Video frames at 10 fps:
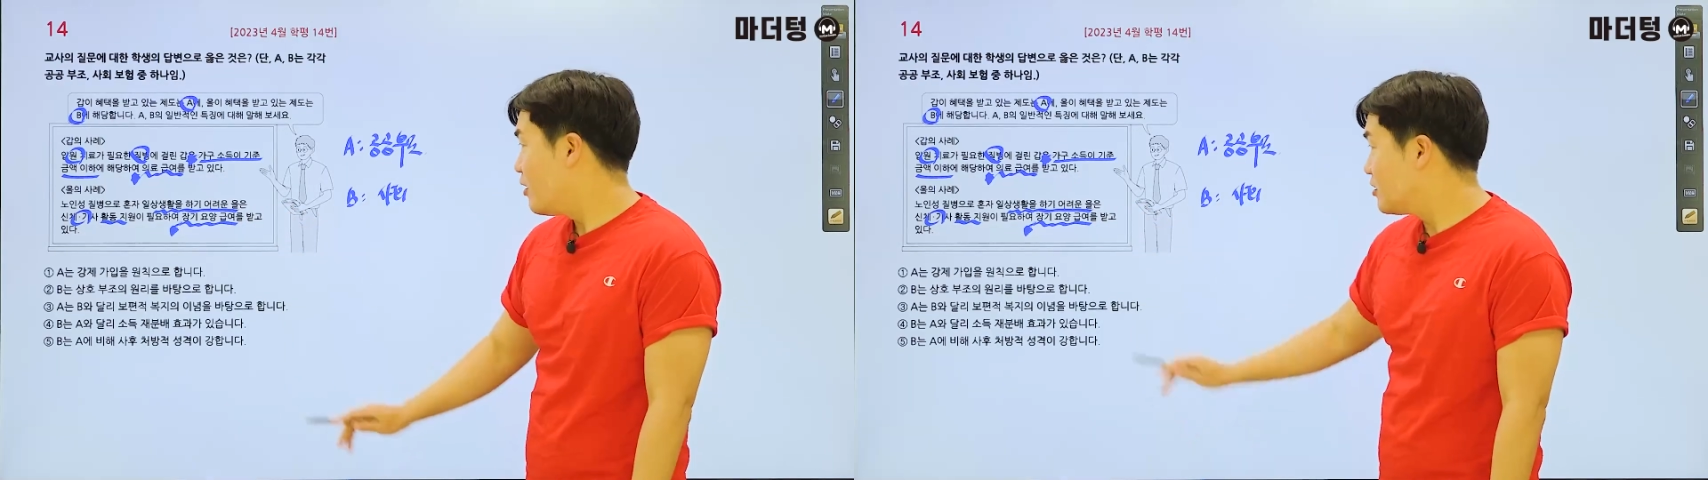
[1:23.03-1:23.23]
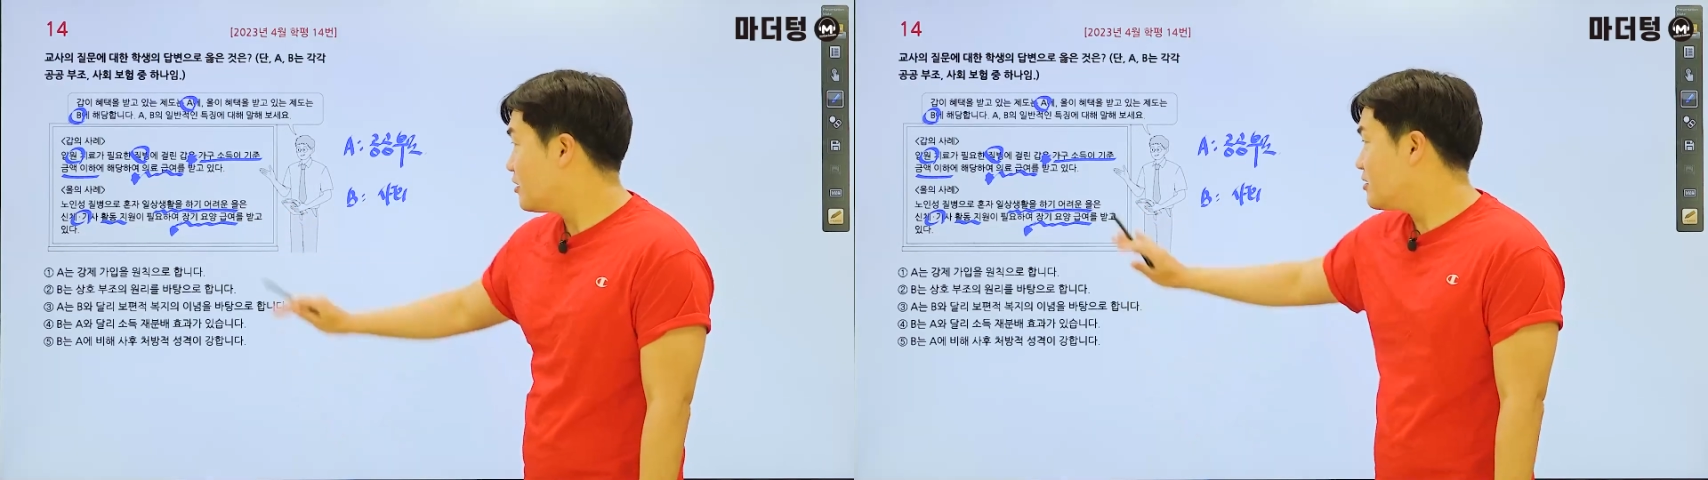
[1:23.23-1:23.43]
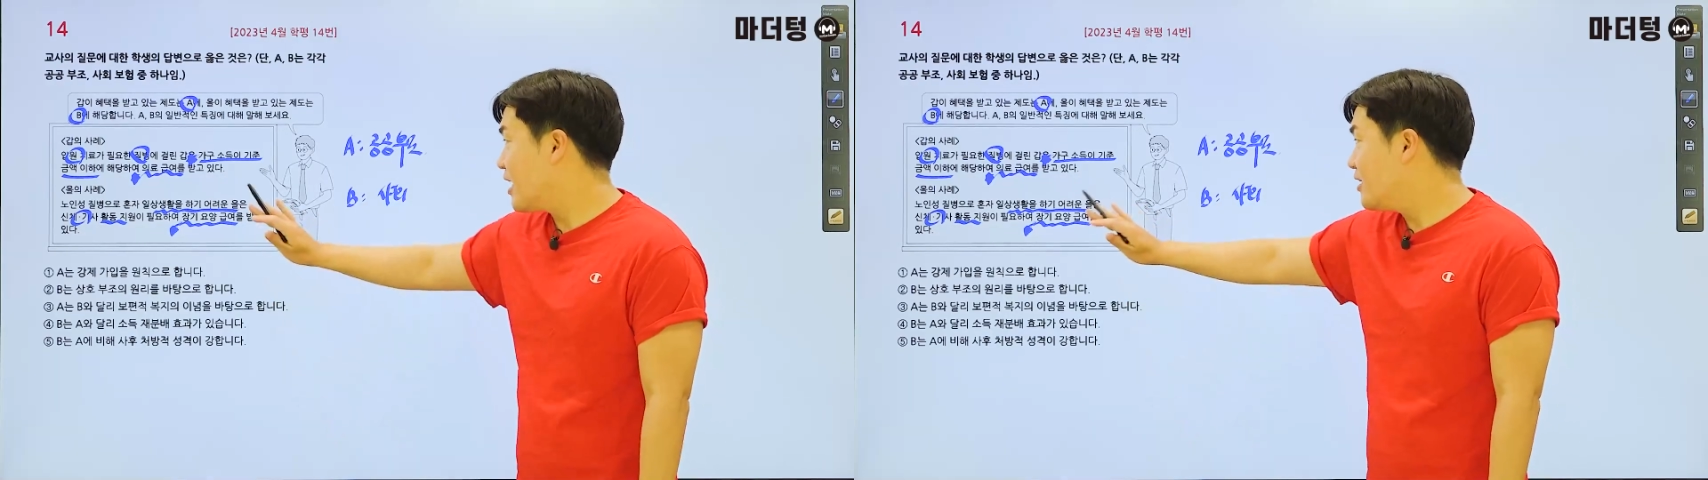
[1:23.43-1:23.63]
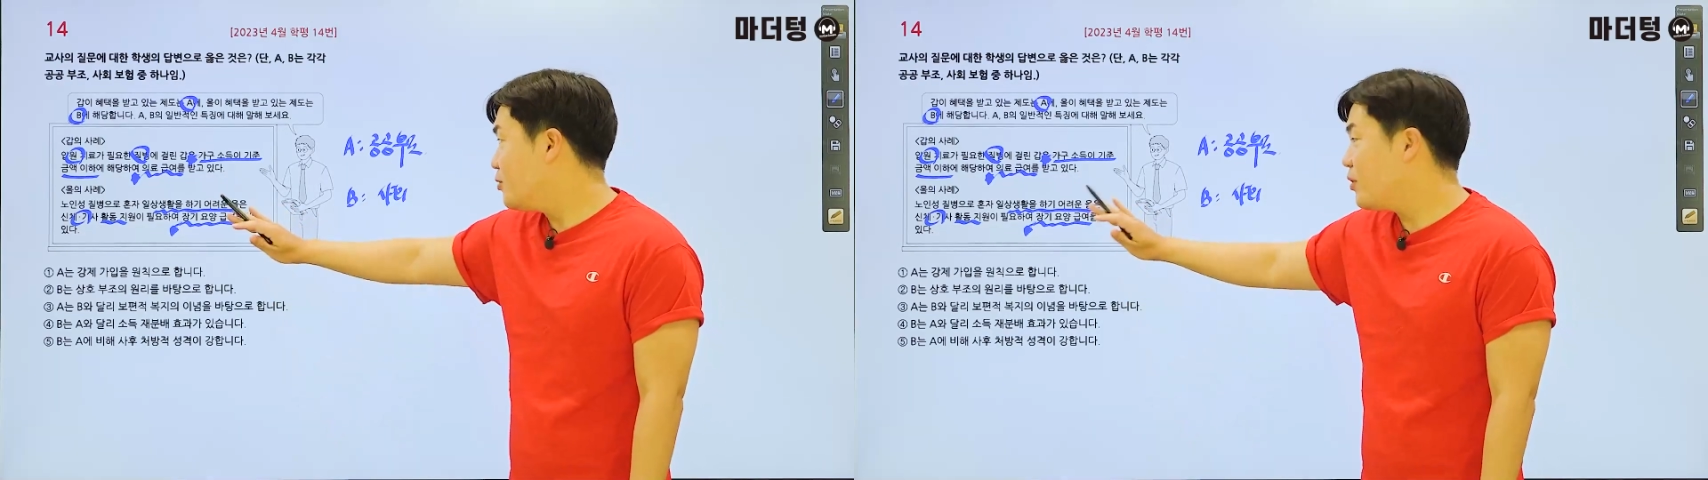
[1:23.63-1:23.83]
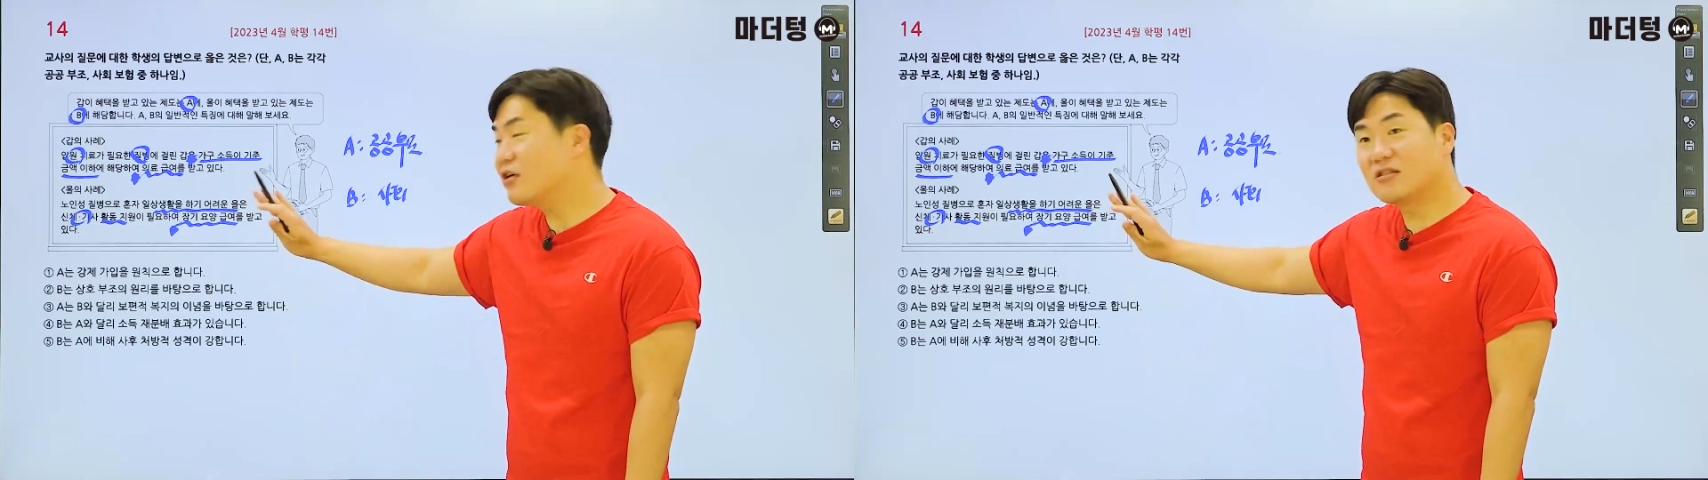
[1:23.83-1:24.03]
어쨌든
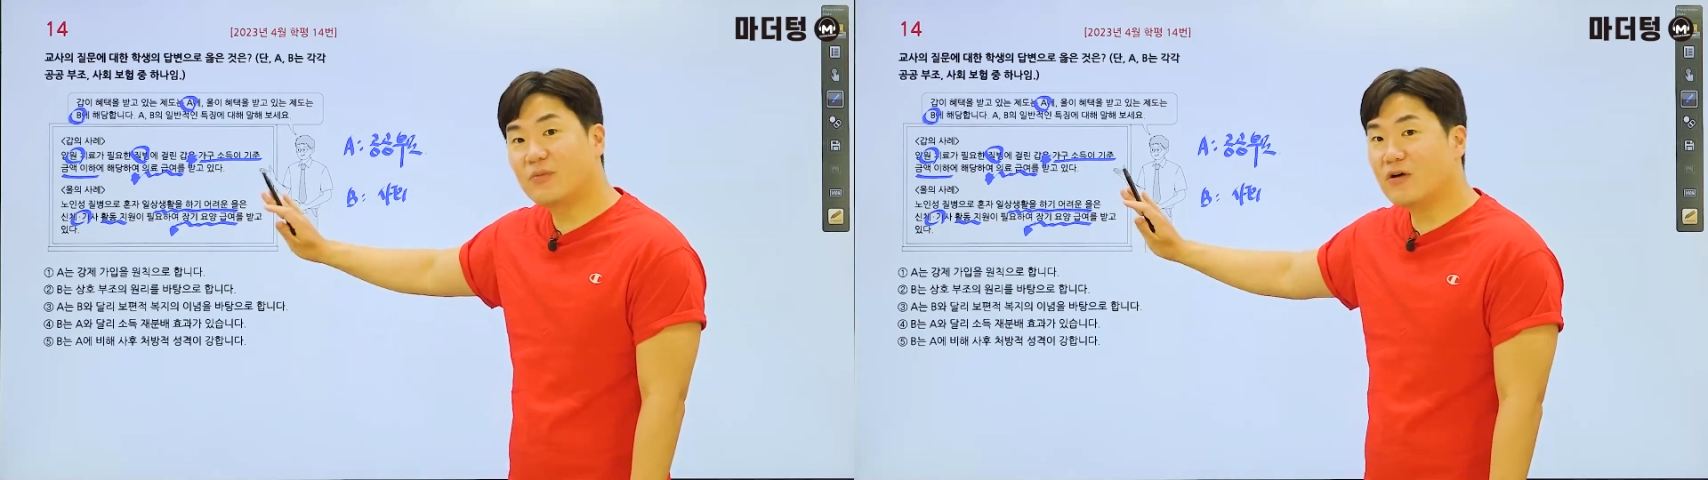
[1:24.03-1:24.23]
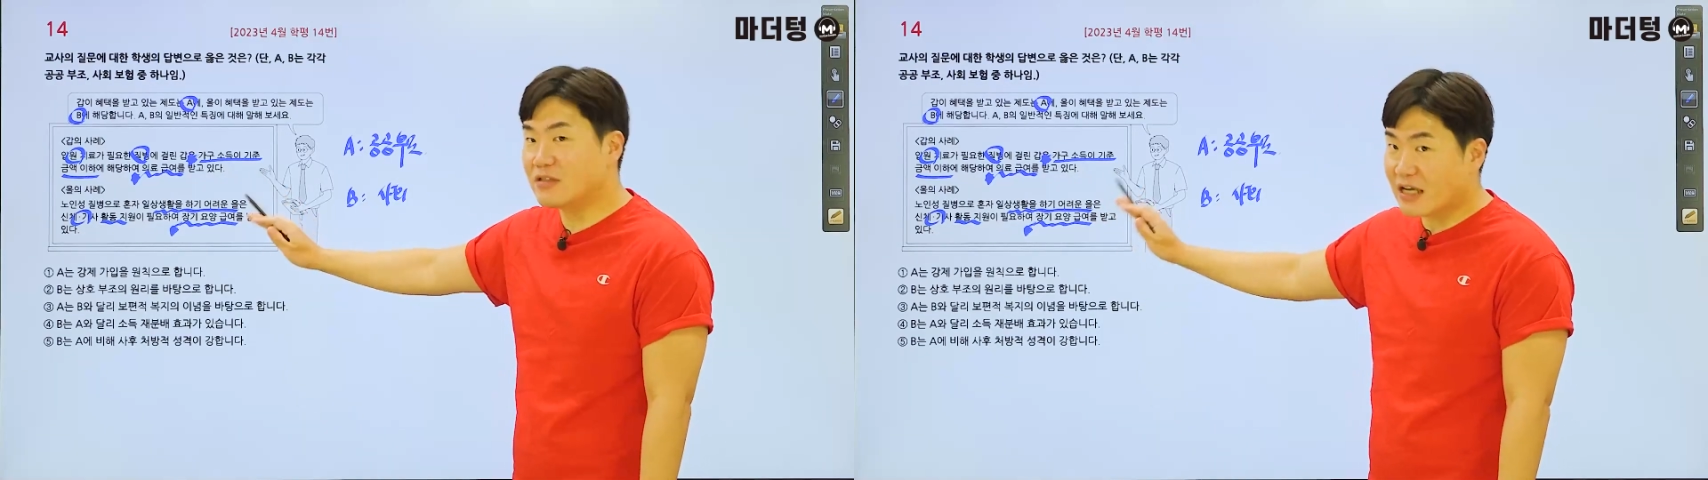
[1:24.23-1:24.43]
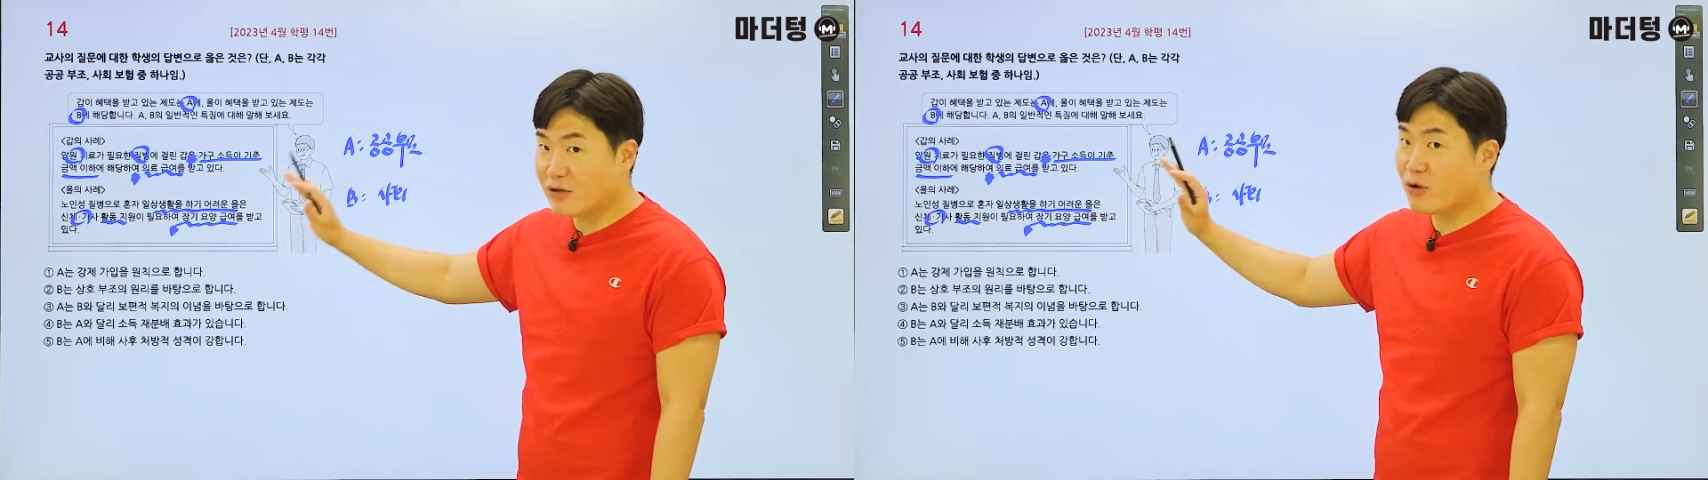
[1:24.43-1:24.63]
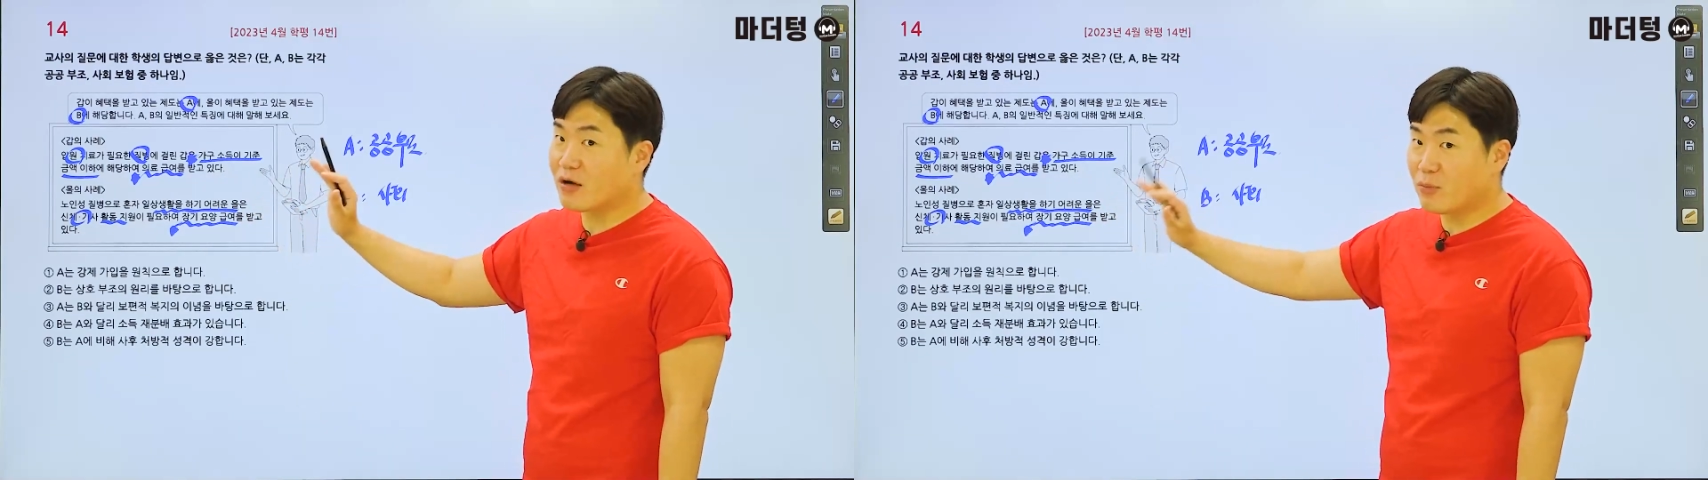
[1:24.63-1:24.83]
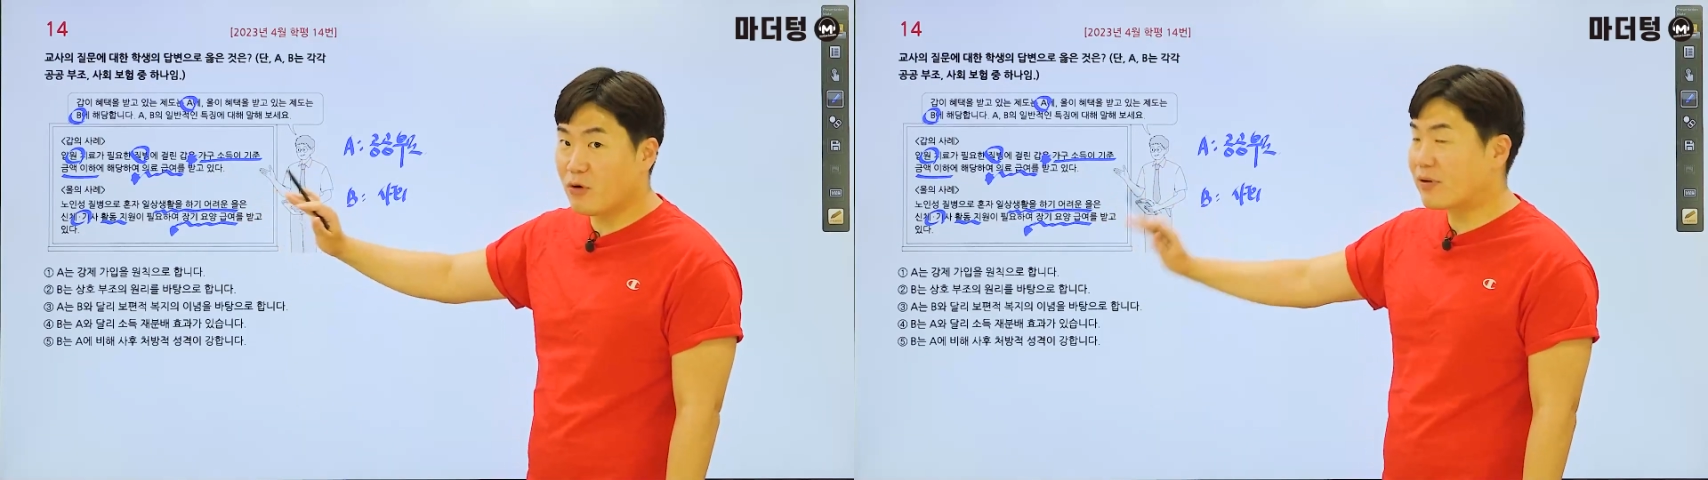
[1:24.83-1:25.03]
장교양 급여,
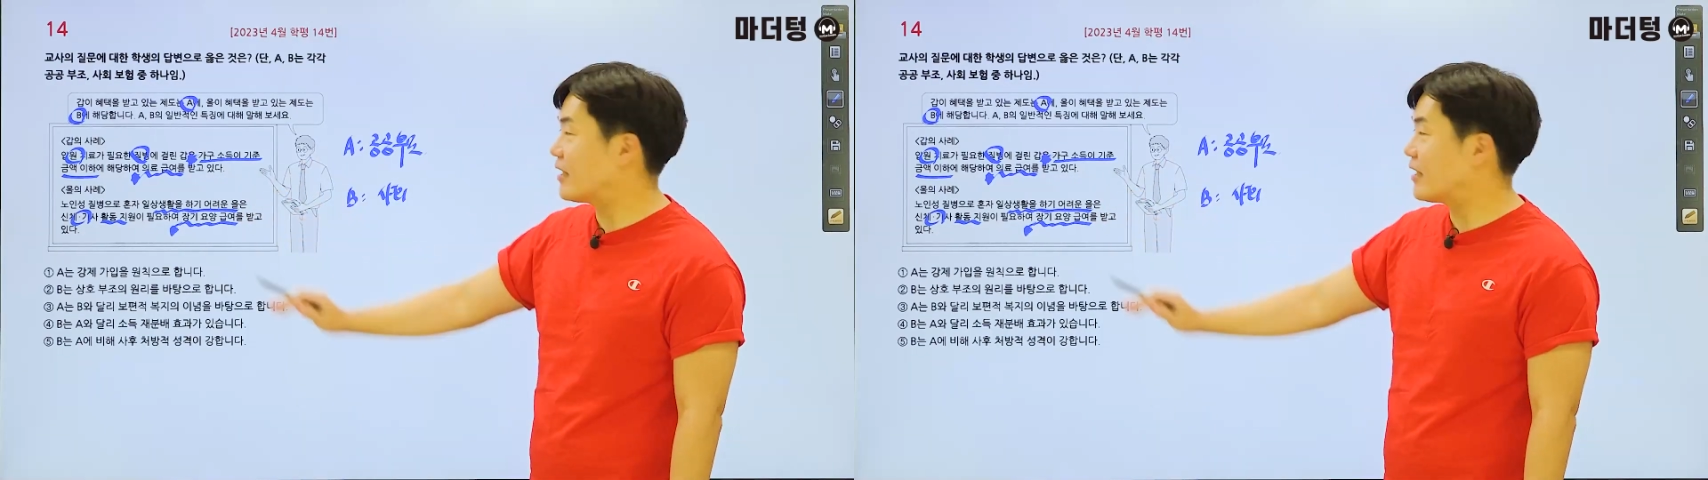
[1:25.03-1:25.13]
장교양 보험